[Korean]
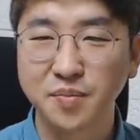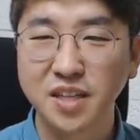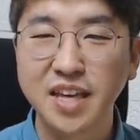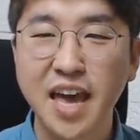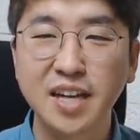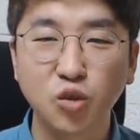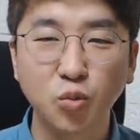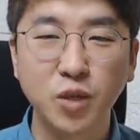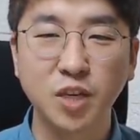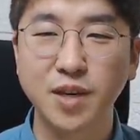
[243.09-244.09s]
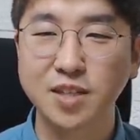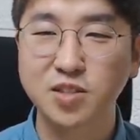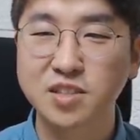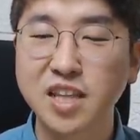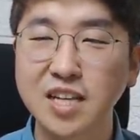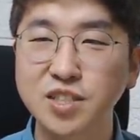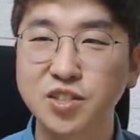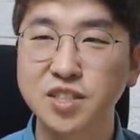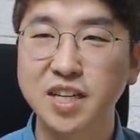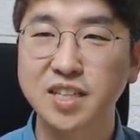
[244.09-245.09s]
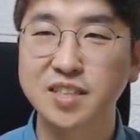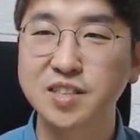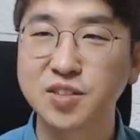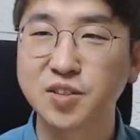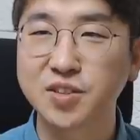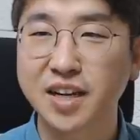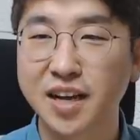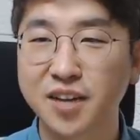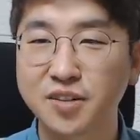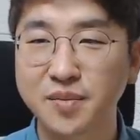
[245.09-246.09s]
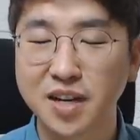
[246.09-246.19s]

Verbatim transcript: 이해를 돕기 위해서 극단적인 예를 드는 거니까요.